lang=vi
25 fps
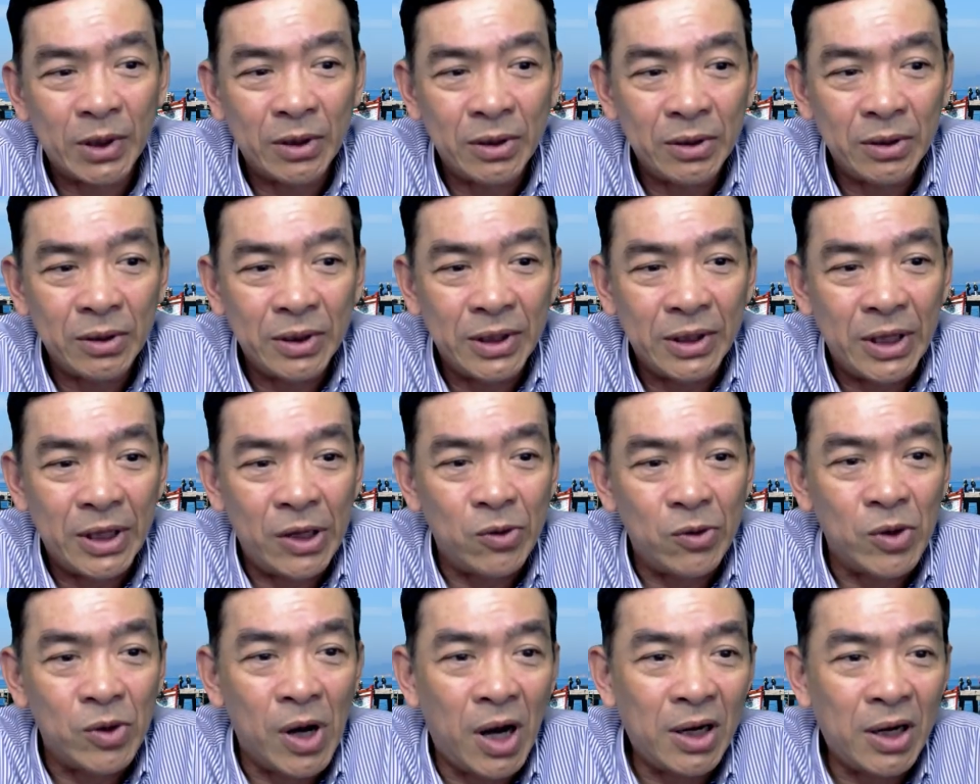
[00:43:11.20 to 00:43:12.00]
điều
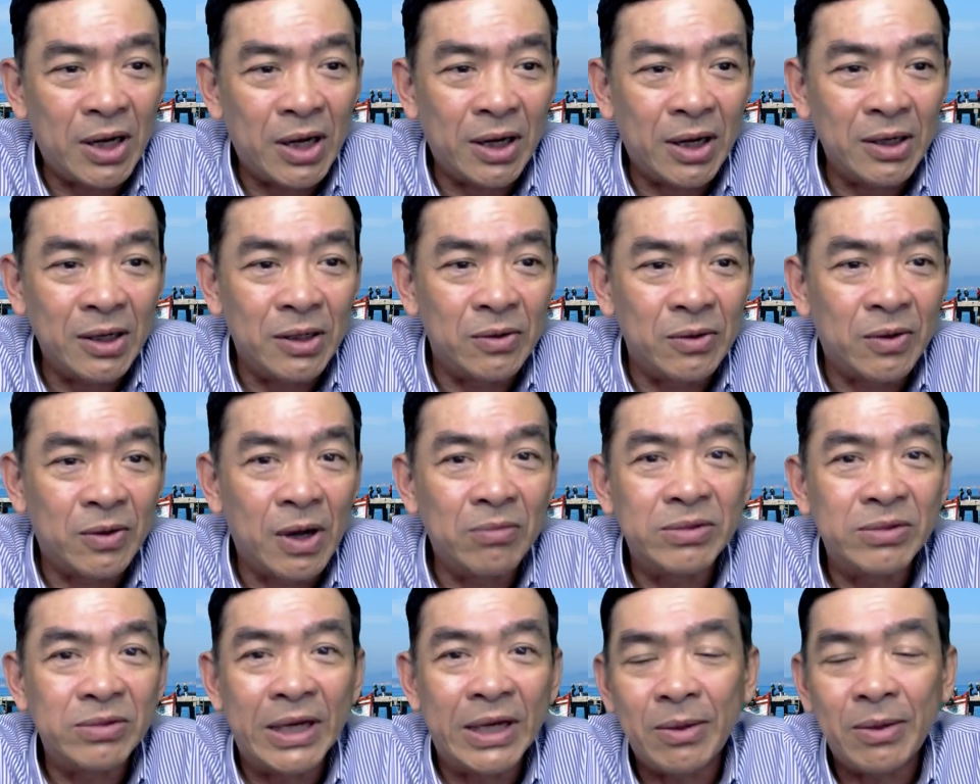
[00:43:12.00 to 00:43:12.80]
đó là cái điều không
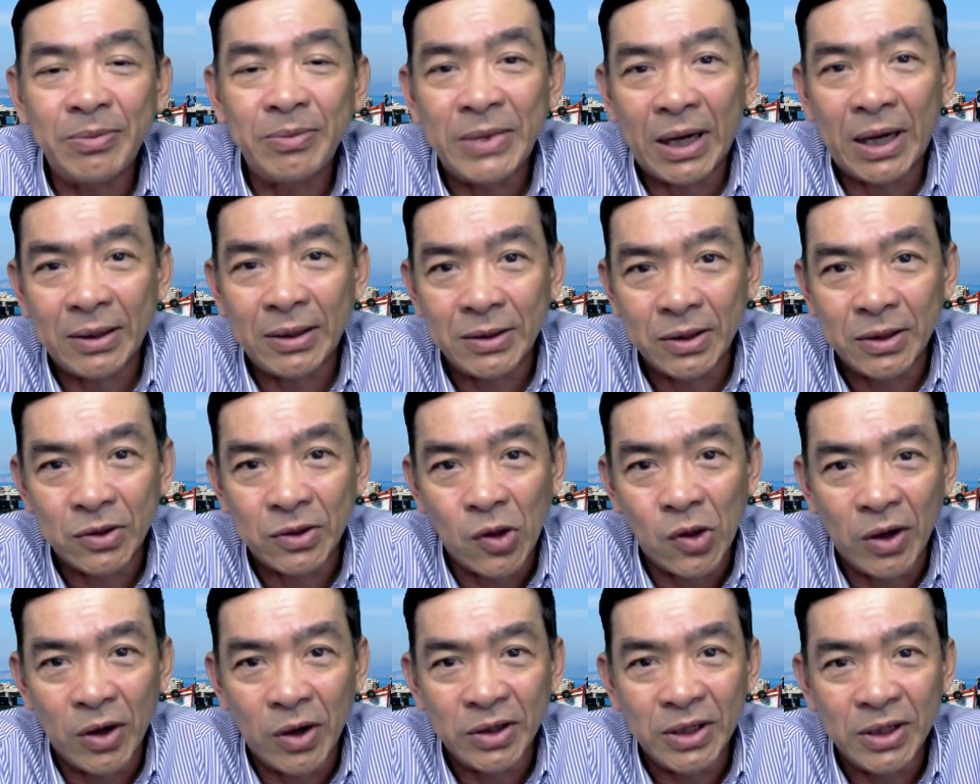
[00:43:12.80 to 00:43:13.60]
thể chấp nhận được
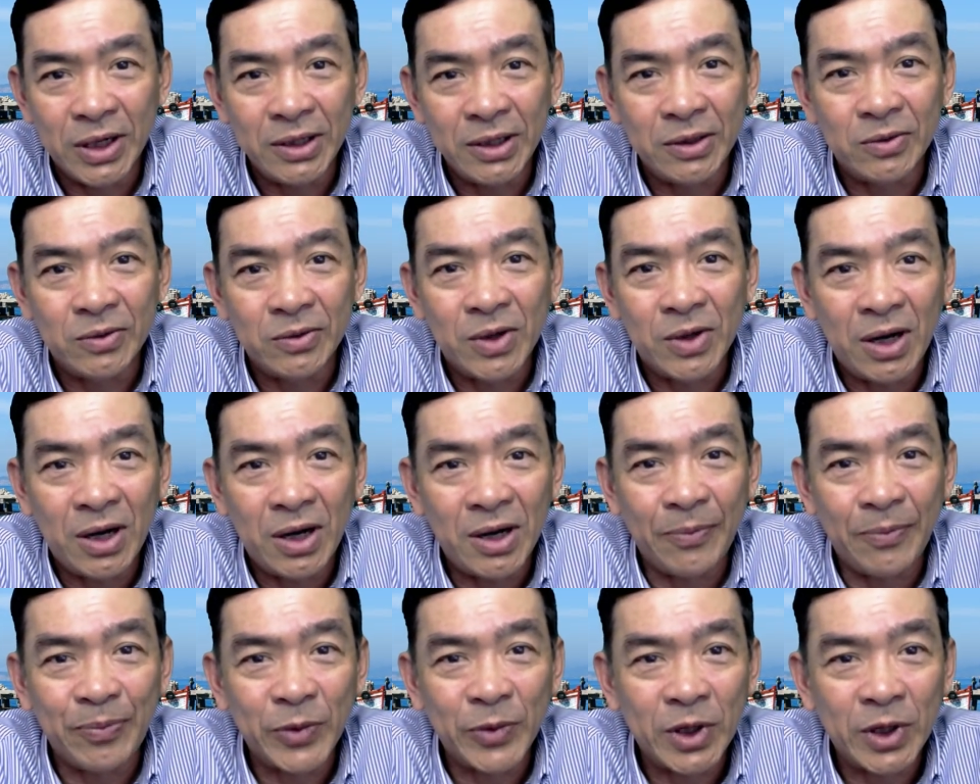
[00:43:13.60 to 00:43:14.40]
rồi những cái điều đó là
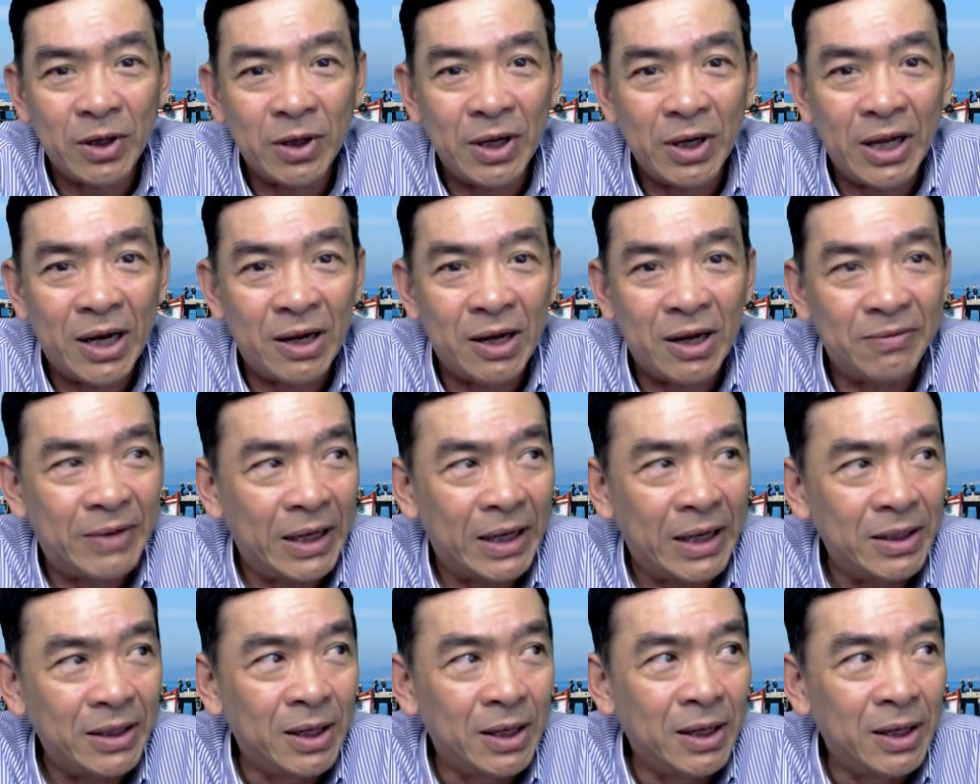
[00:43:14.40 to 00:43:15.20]
có lẽ là phải
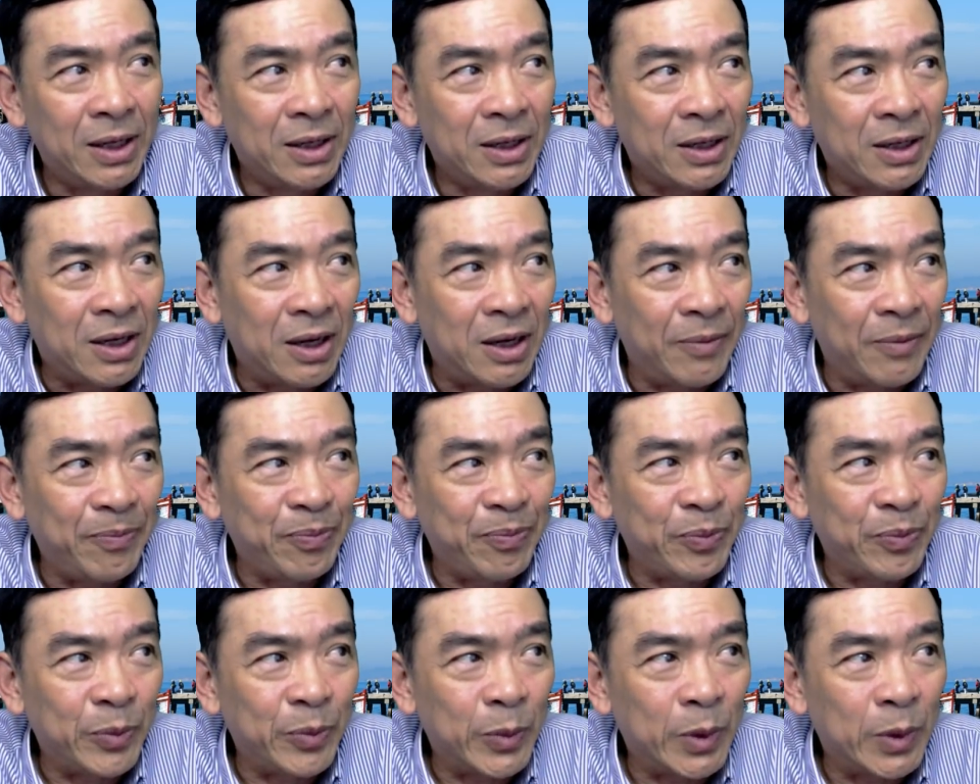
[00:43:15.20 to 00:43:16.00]

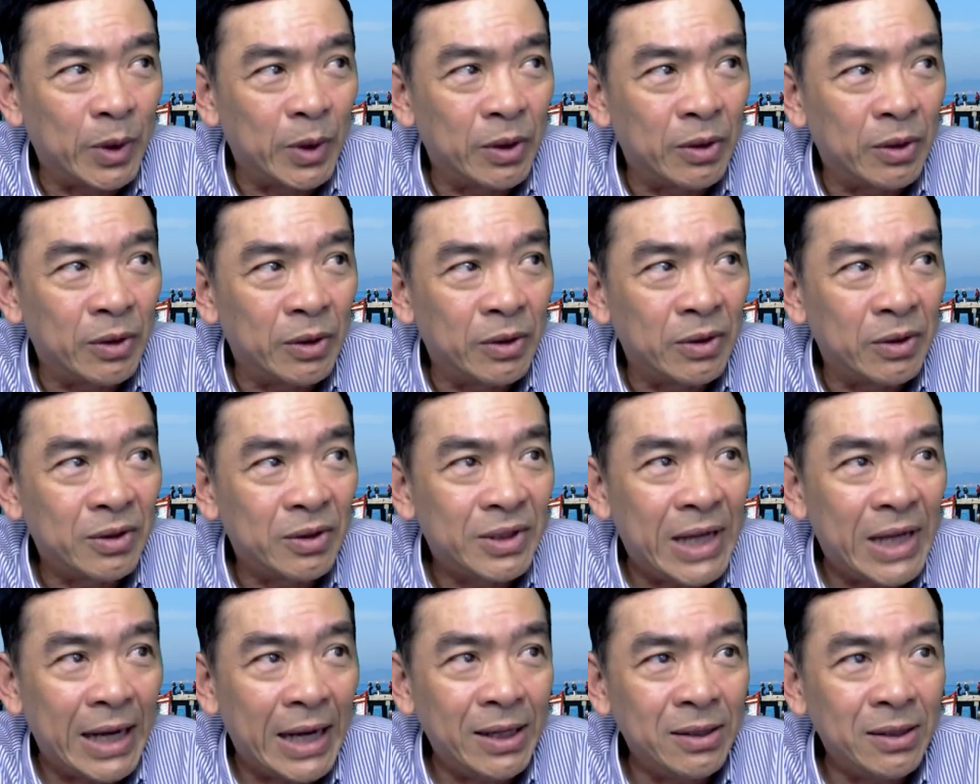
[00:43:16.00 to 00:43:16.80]
um,
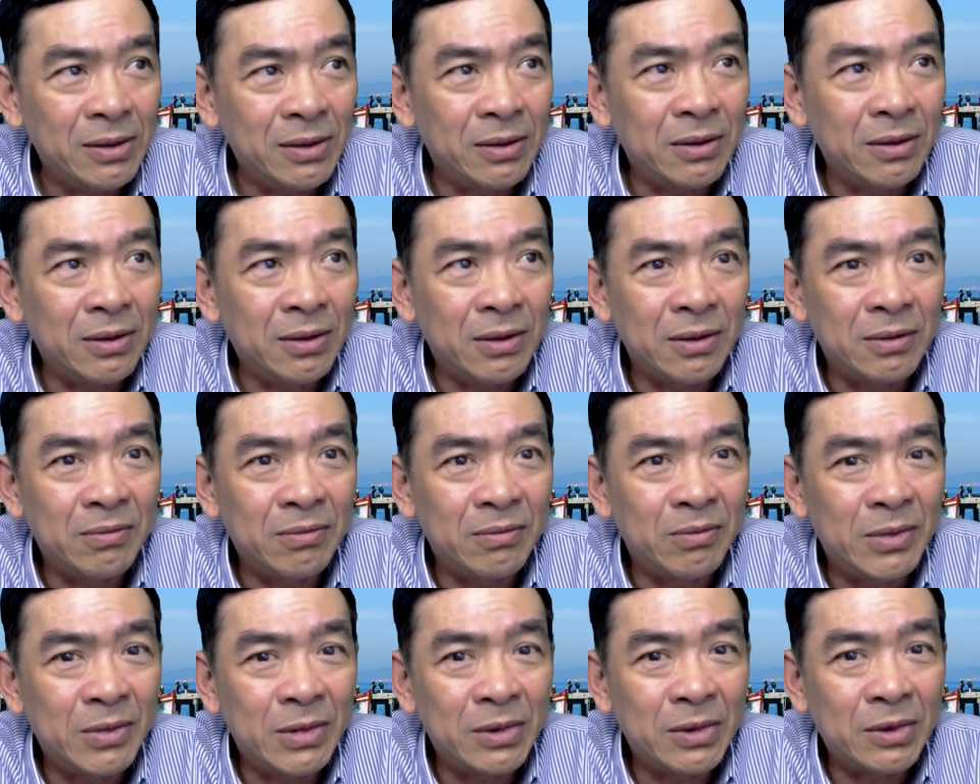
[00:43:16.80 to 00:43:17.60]
tránh
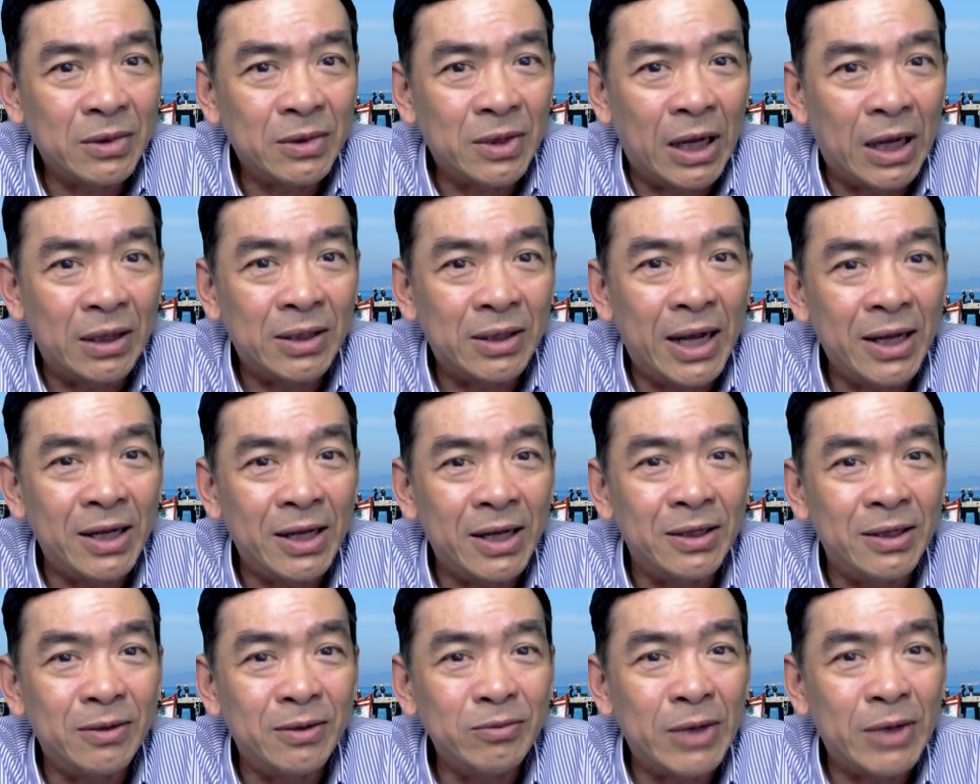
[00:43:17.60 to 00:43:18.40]
thực tế thì
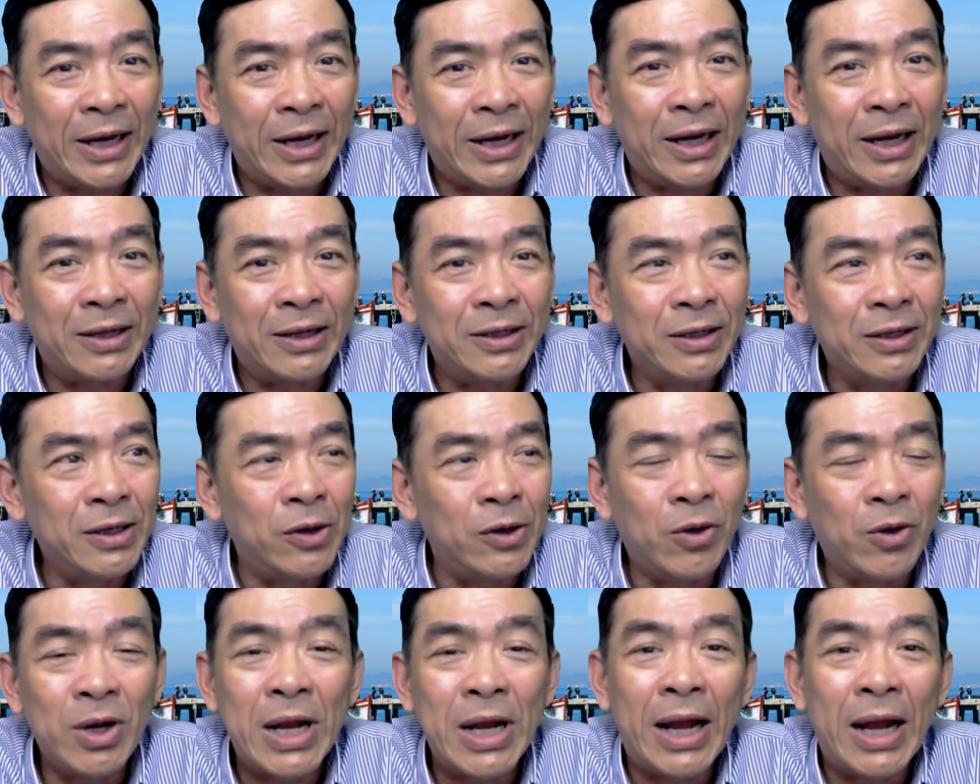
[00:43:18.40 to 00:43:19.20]
những này là những điều
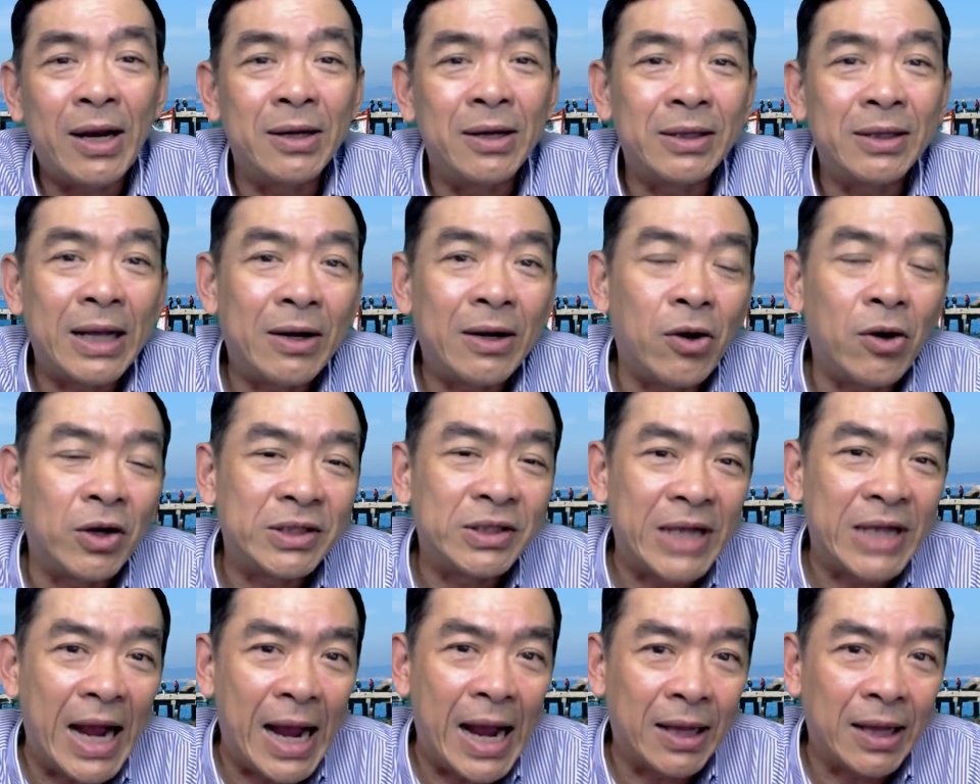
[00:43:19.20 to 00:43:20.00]
có lẽ là người ta lo
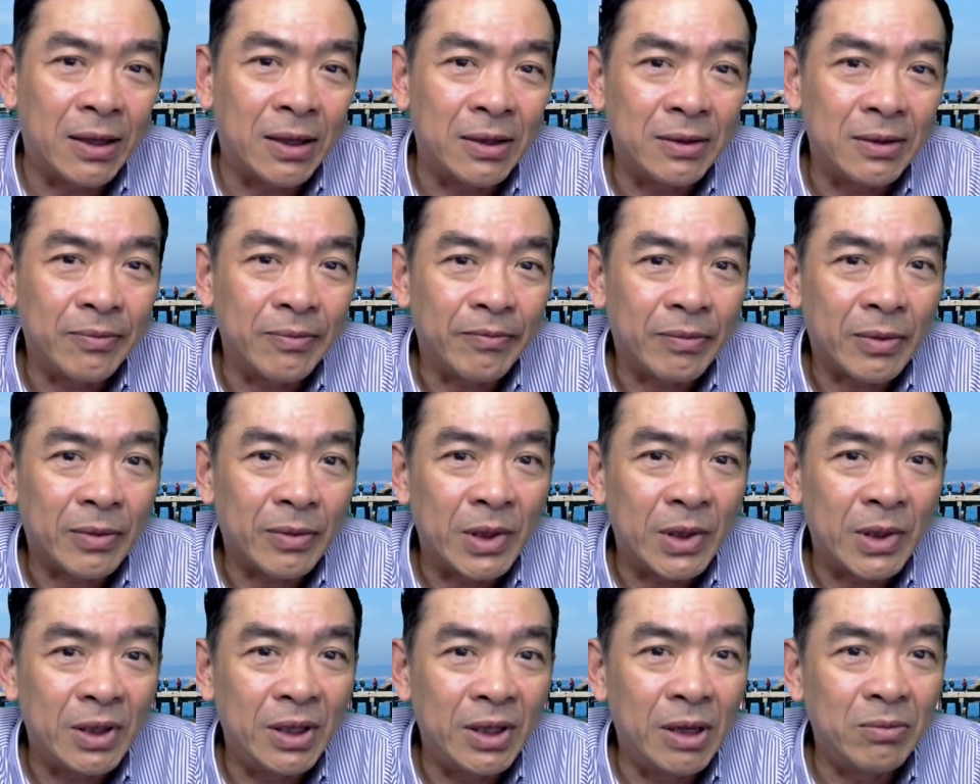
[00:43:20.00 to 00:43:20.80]
xa thôi
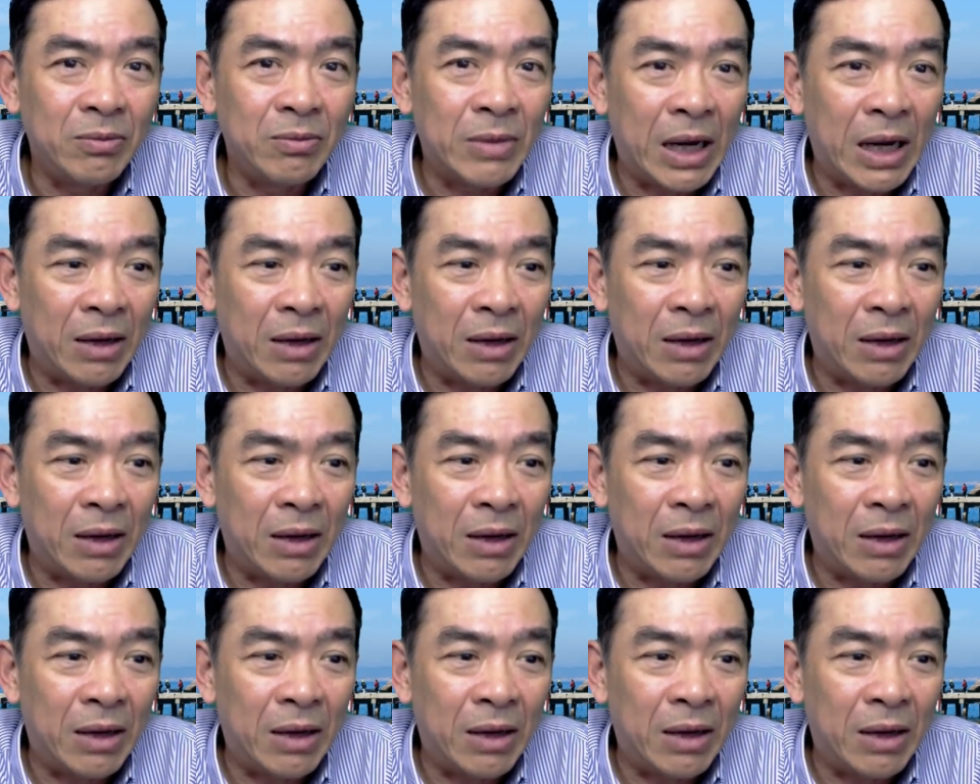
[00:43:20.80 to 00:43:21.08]
nhưng mà